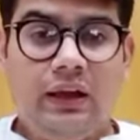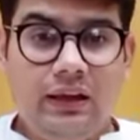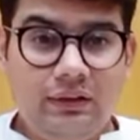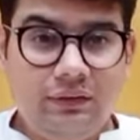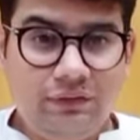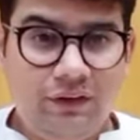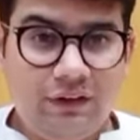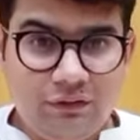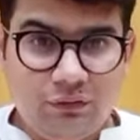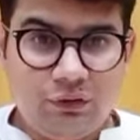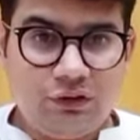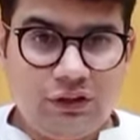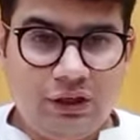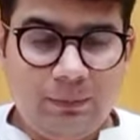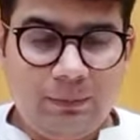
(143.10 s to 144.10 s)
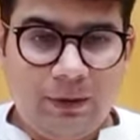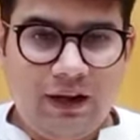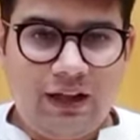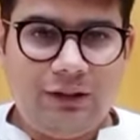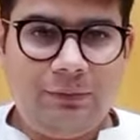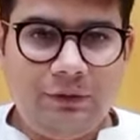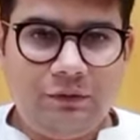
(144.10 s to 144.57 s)
इस फेस वॉश की
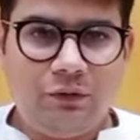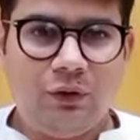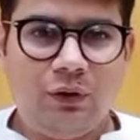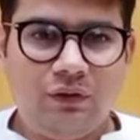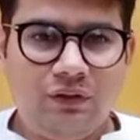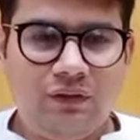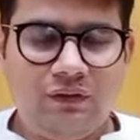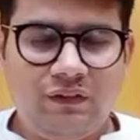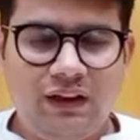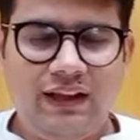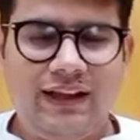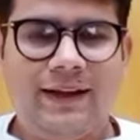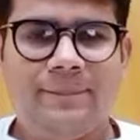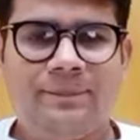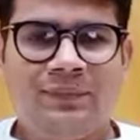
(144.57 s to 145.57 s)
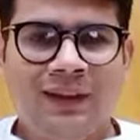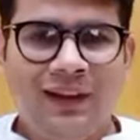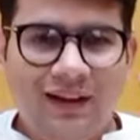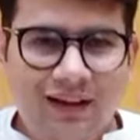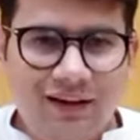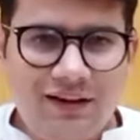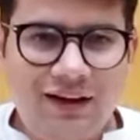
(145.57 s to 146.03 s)
प्राइस भी फ़ोर फिफ्टी है
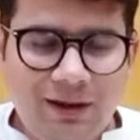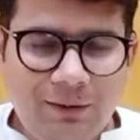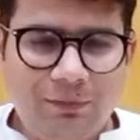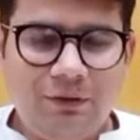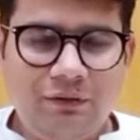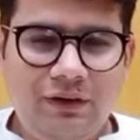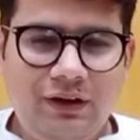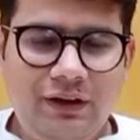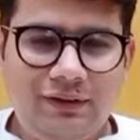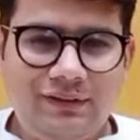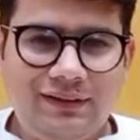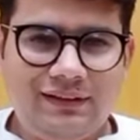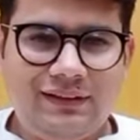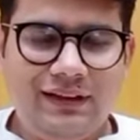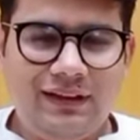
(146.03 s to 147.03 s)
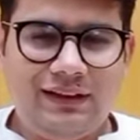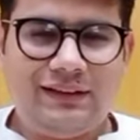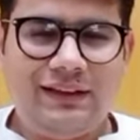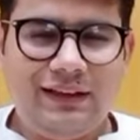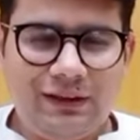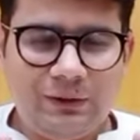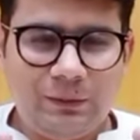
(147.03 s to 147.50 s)
अगर आपको वीडियोस अच्छी
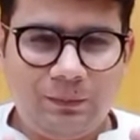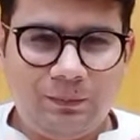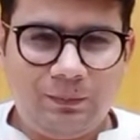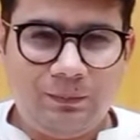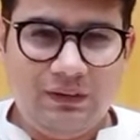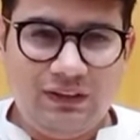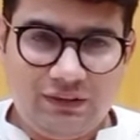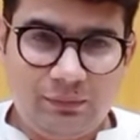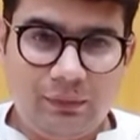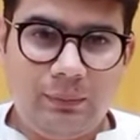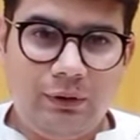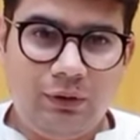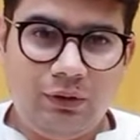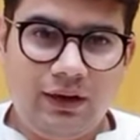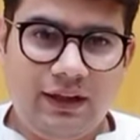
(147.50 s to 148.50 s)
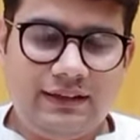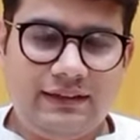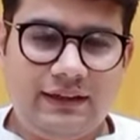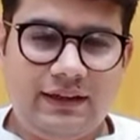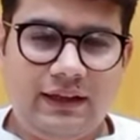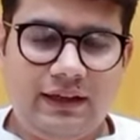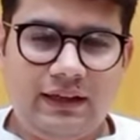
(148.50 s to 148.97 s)
लगती हैं तो इसमें भी
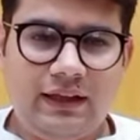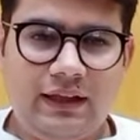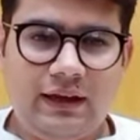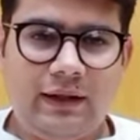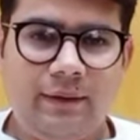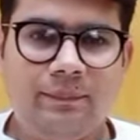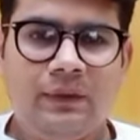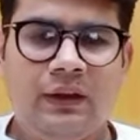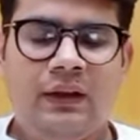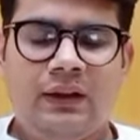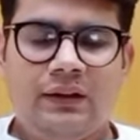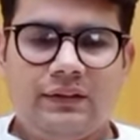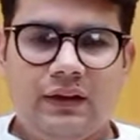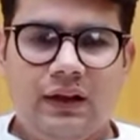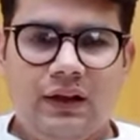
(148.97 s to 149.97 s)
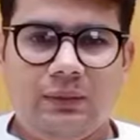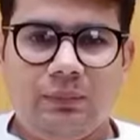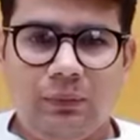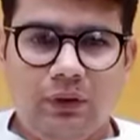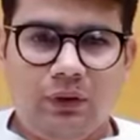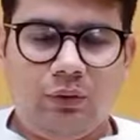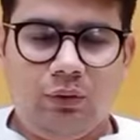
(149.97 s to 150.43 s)
कोलेजन है ठीक है ना साथ
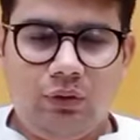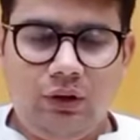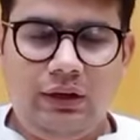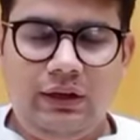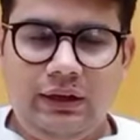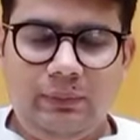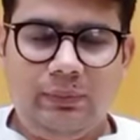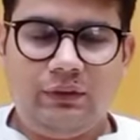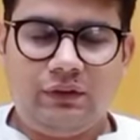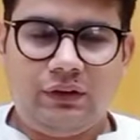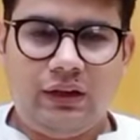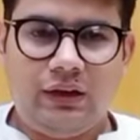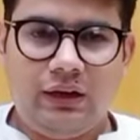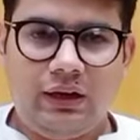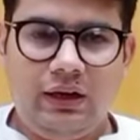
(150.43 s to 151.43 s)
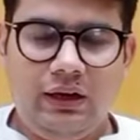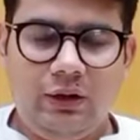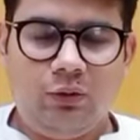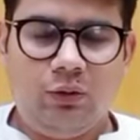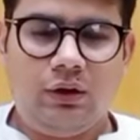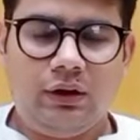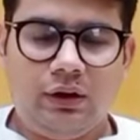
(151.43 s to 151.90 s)
में ऑयली भी स्किन के लिए
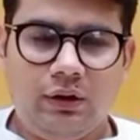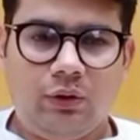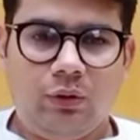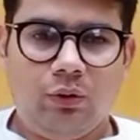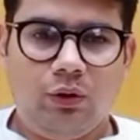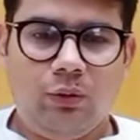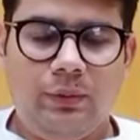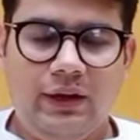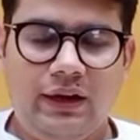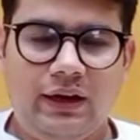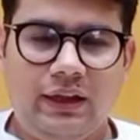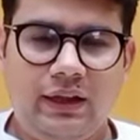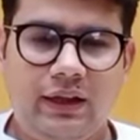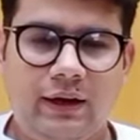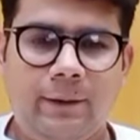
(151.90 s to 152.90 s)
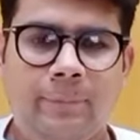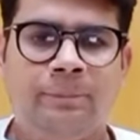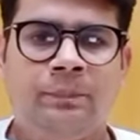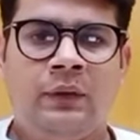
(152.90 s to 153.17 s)
ऑयल कंट्रोल भी है ठीक है ना